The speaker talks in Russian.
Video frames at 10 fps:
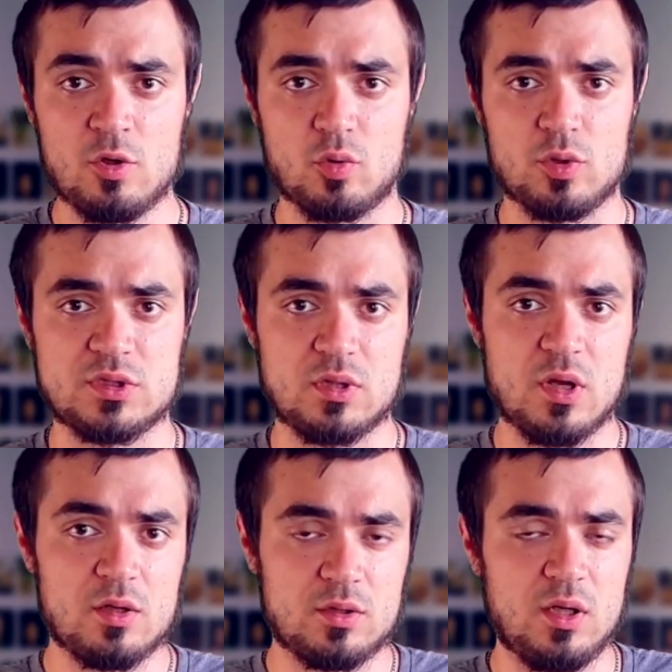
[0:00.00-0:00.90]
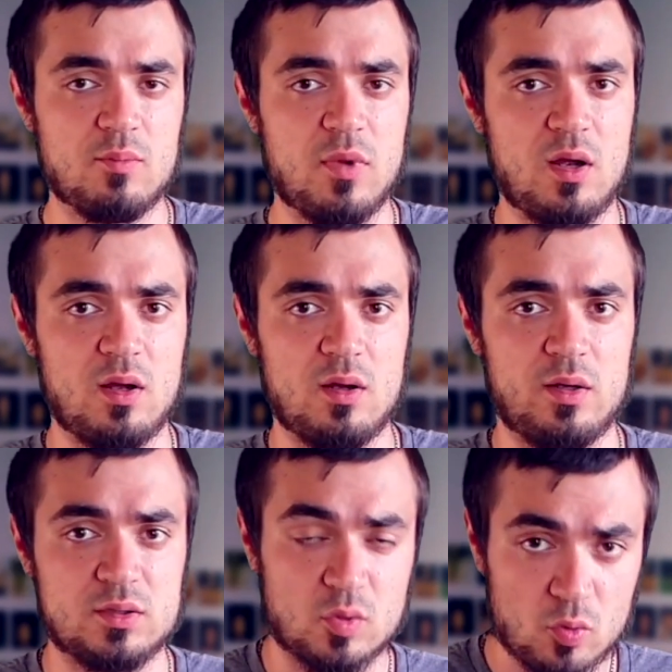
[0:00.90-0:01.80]
То есть, ты либо
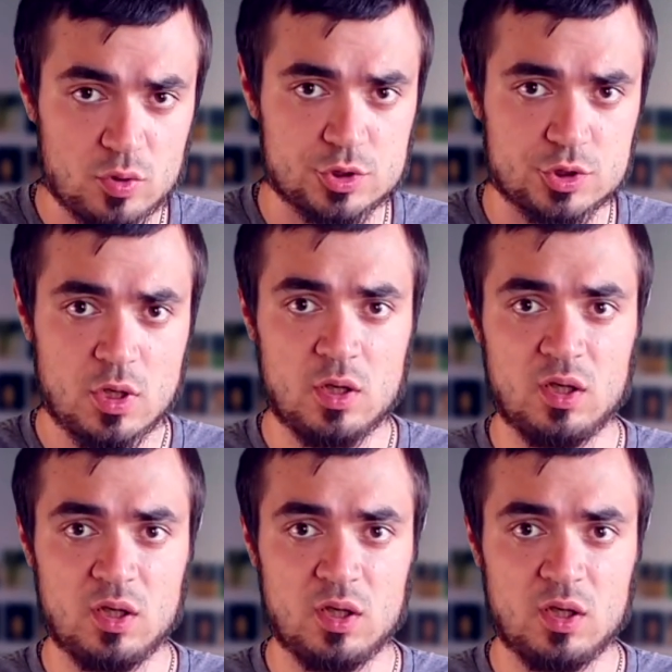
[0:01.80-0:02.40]
рискуешь,